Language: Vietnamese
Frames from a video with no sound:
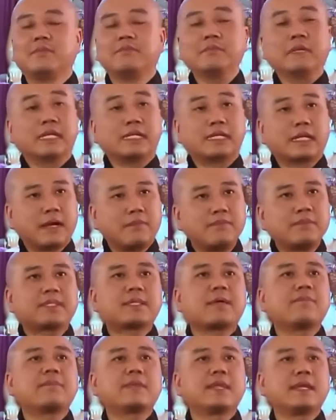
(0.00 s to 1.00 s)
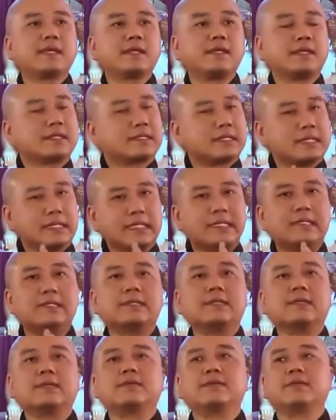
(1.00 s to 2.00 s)
Become something is
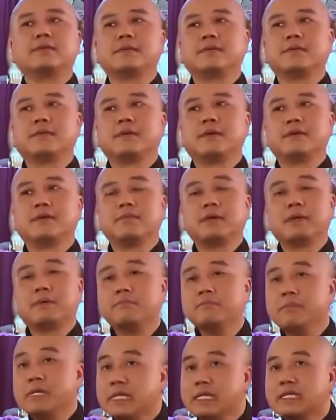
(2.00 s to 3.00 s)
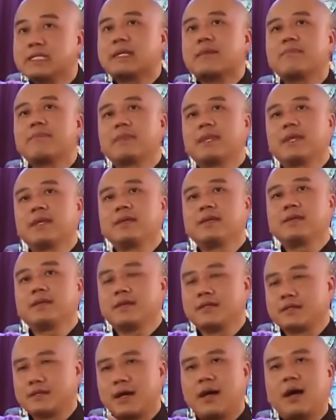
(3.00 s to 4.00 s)
easy, but be something
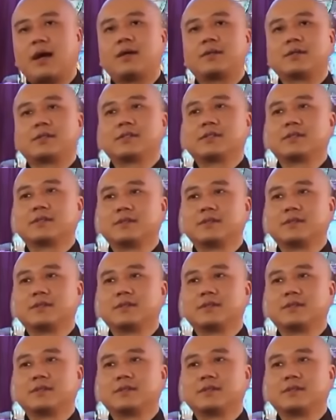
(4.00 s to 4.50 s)
is hard.